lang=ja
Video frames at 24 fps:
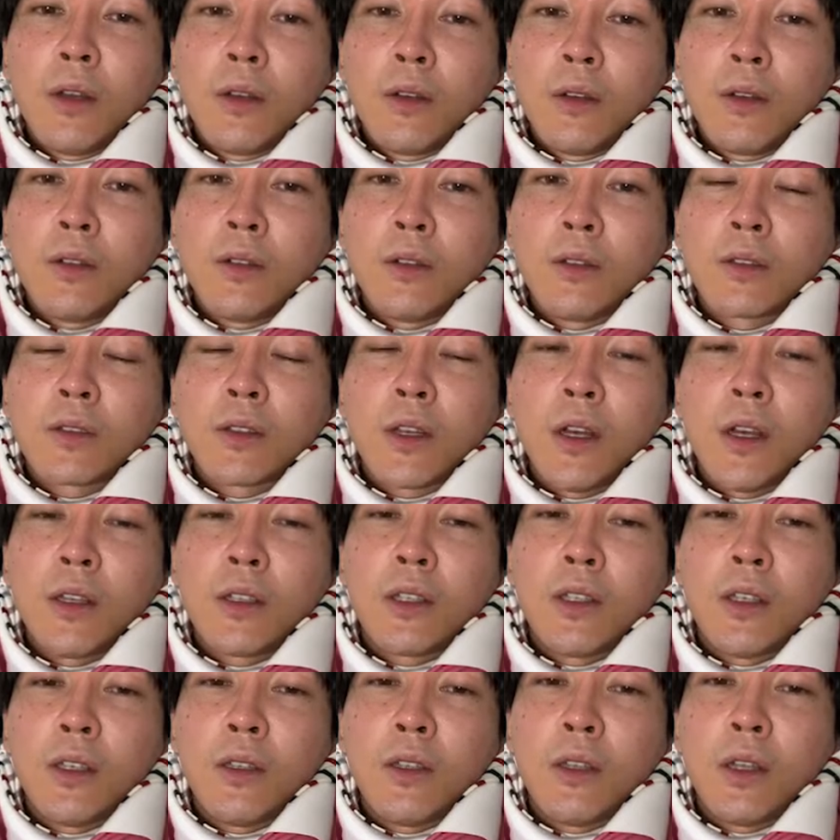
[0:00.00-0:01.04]
うん、最
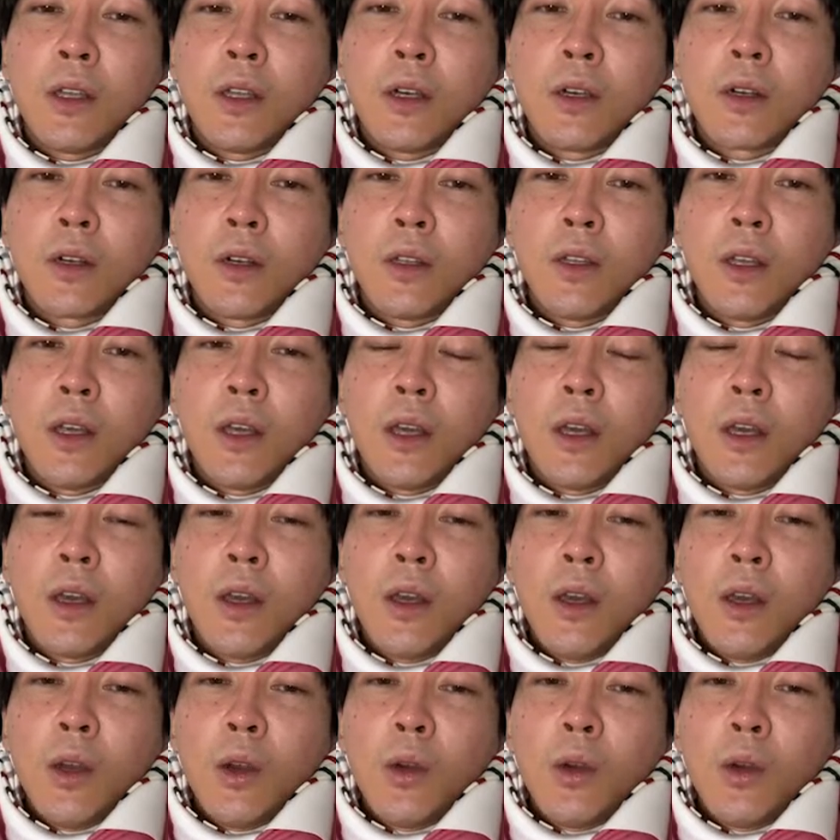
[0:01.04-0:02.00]
近ね、なんかね、